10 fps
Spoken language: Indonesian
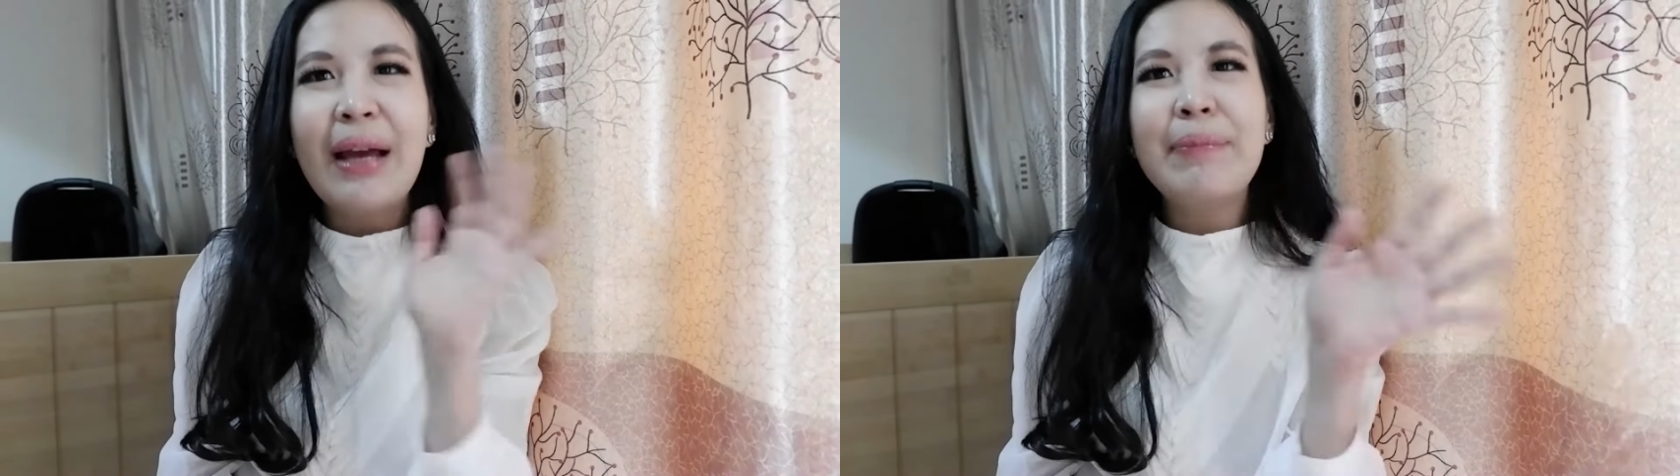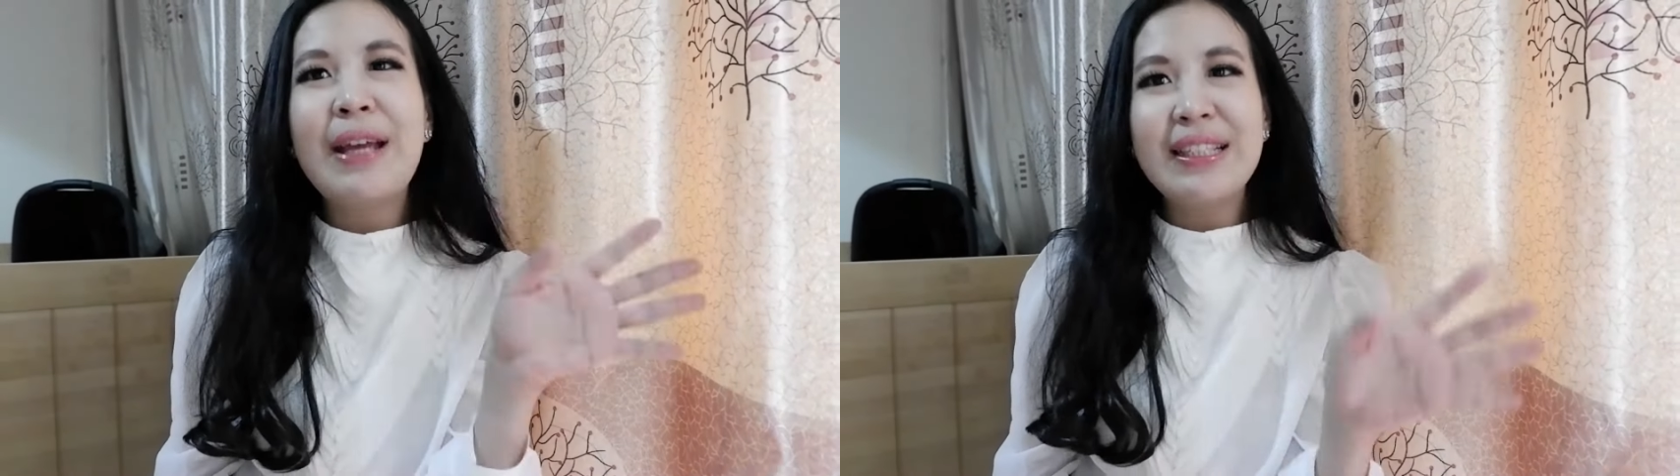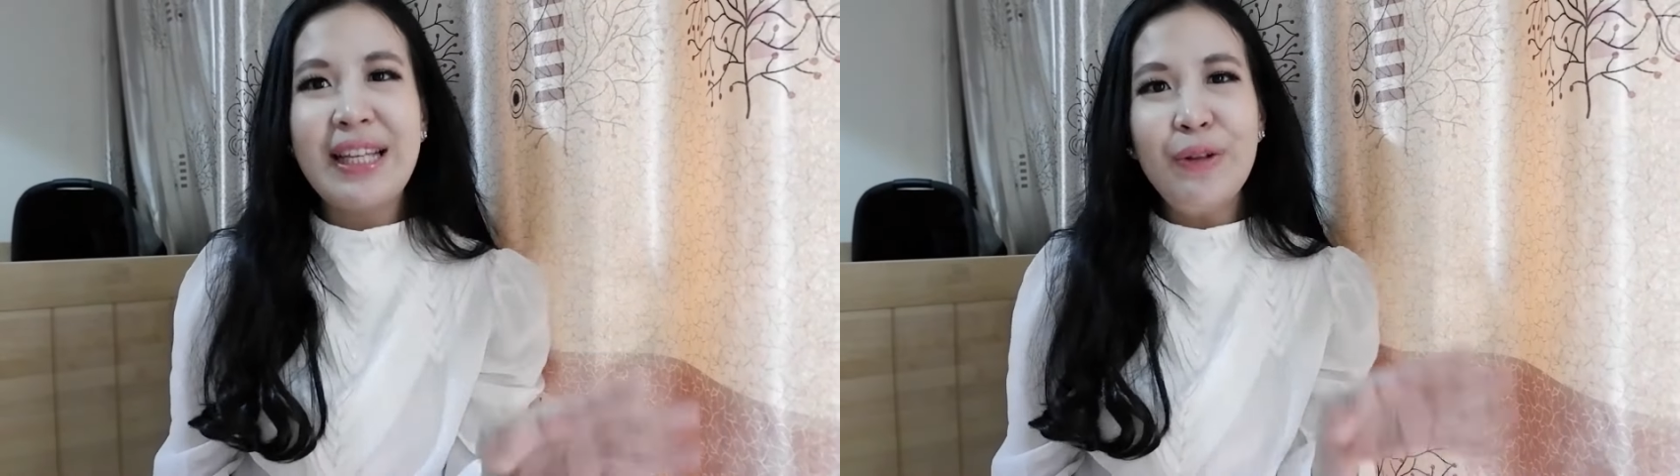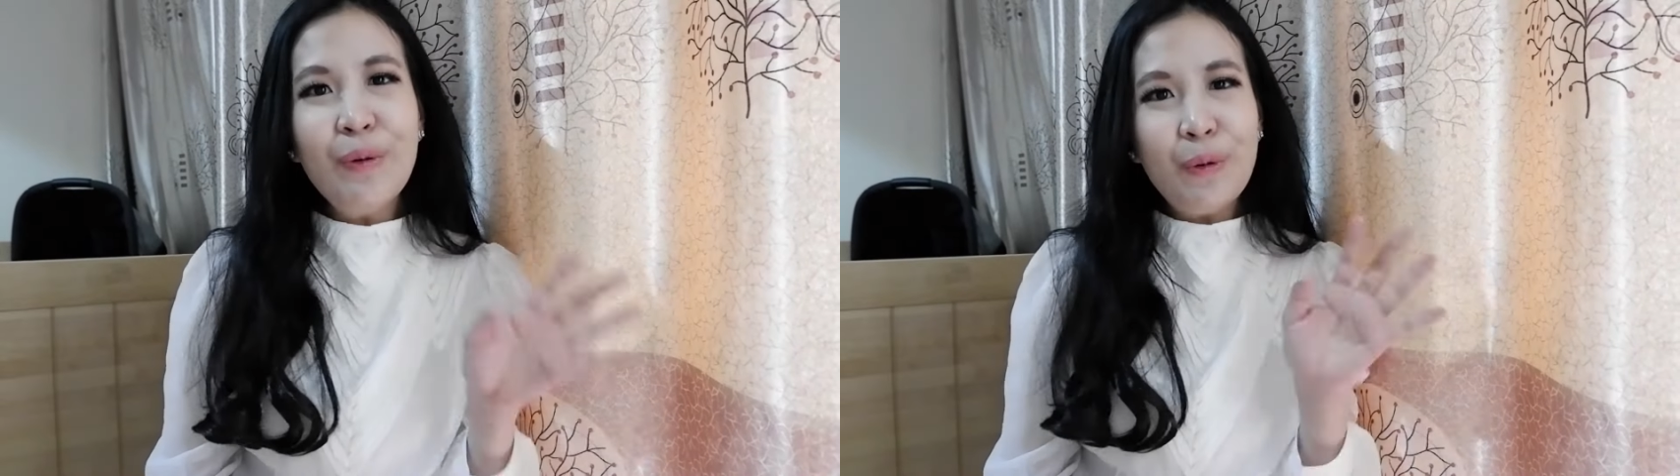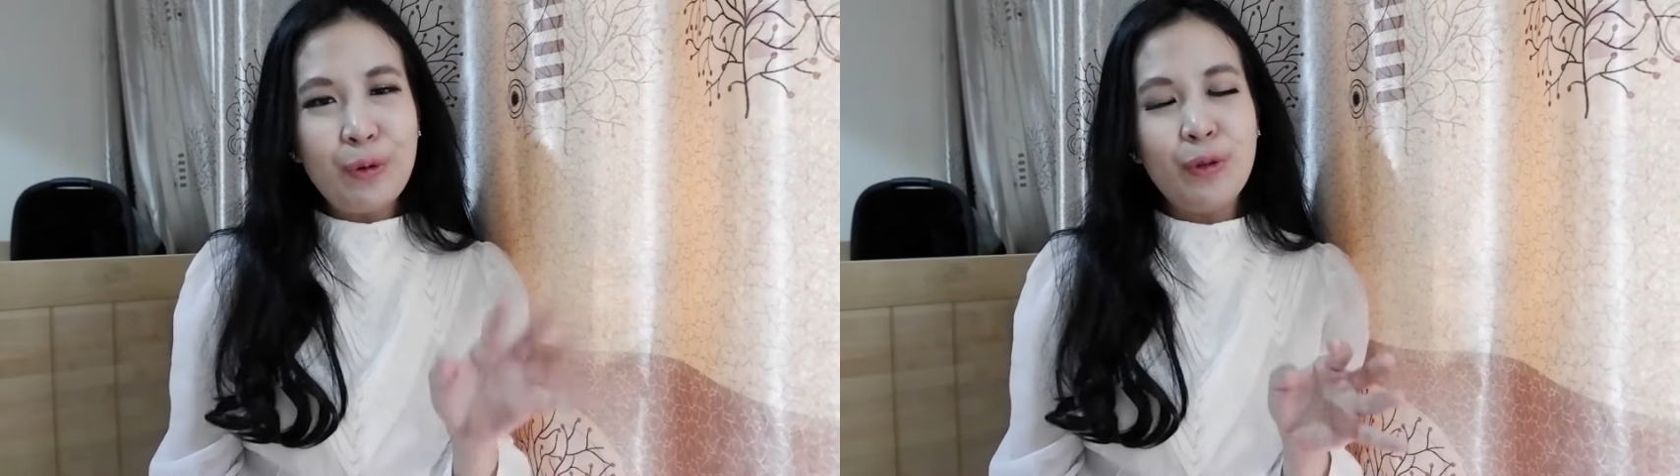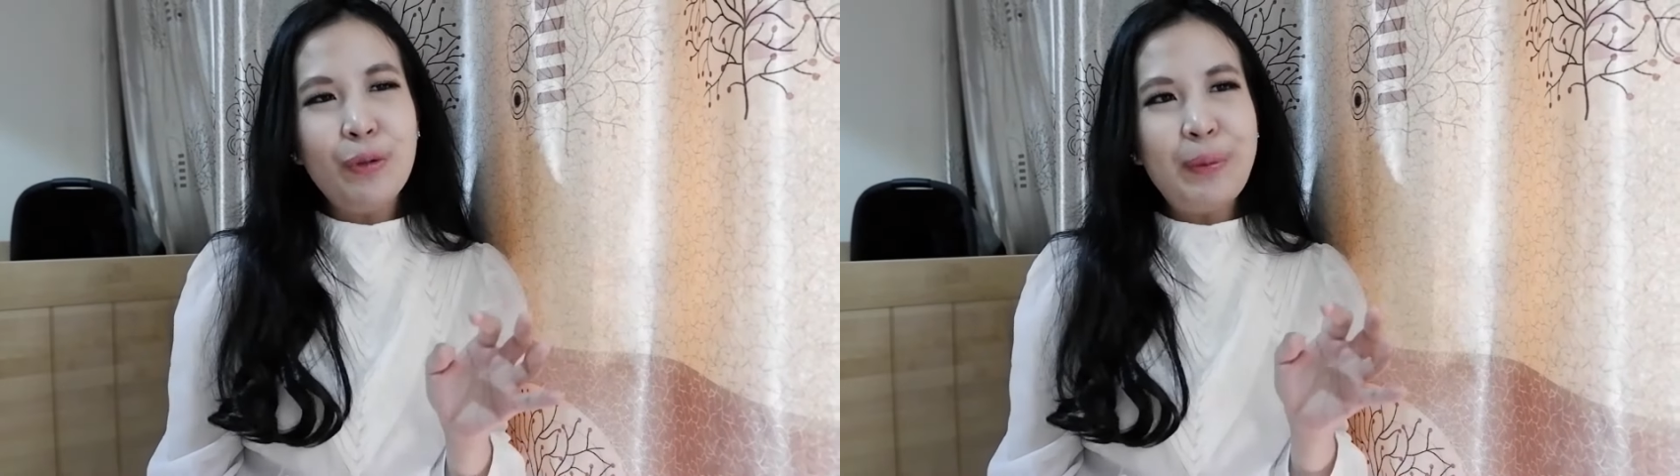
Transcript: Nah biasa itu kutu itu